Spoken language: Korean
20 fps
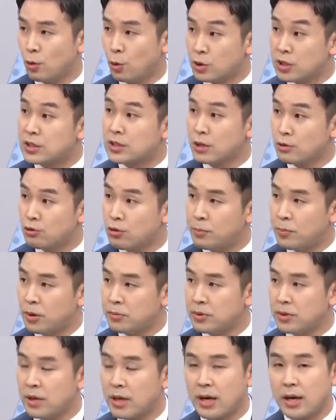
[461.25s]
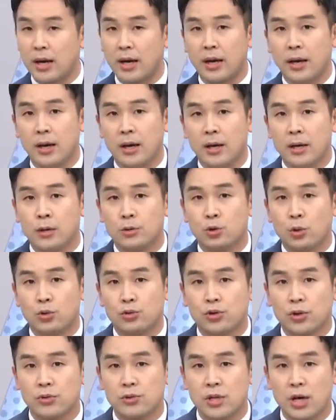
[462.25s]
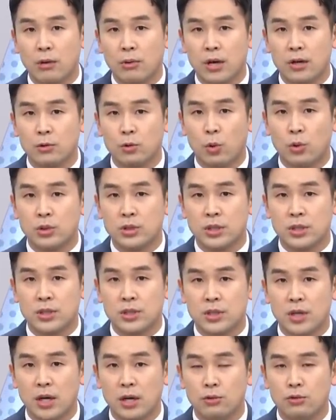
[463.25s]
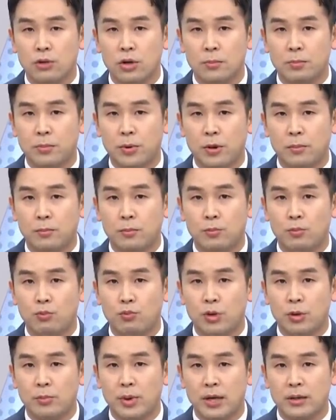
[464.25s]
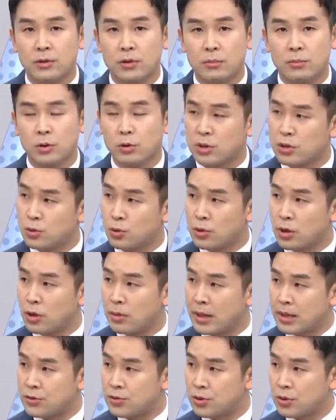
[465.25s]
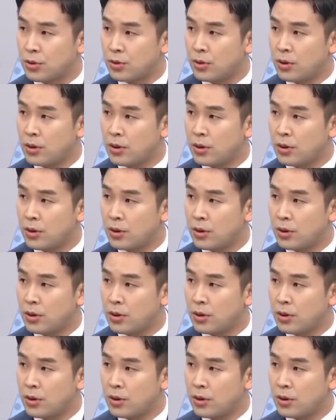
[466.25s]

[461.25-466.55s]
공직자윤리법인데 조국 전 장관 공직자윤리법 위반 혐의로 기소된 거 맞죠?